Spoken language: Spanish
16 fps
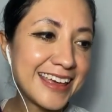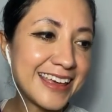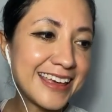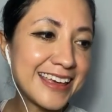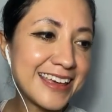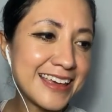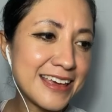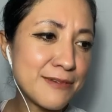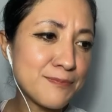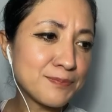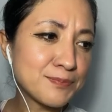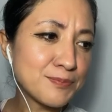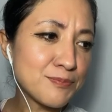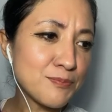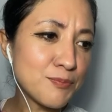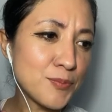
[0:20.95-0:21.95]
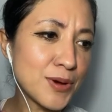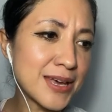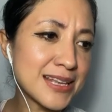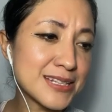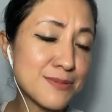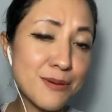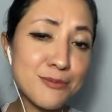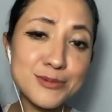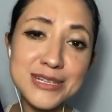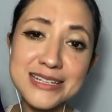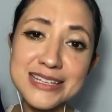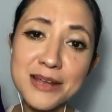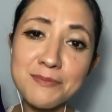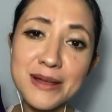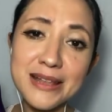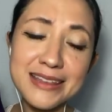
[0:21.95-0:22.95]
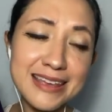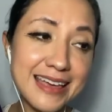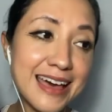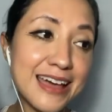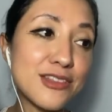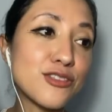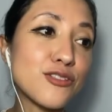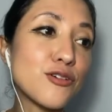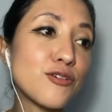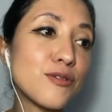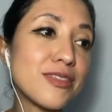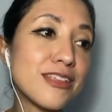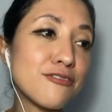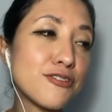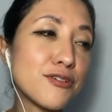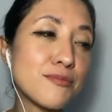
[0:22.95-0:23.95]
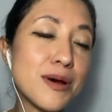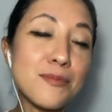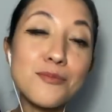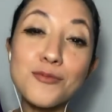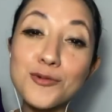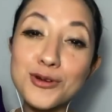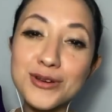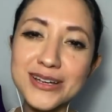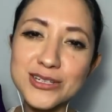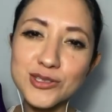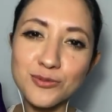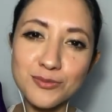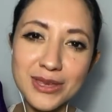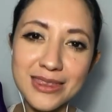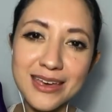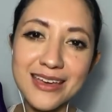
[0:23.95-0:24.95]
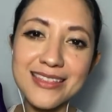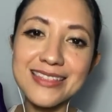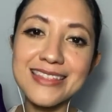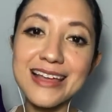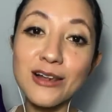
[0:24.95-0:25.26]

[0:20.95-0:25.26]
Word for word: Y pues vamos a estar platicando de forma muy resumida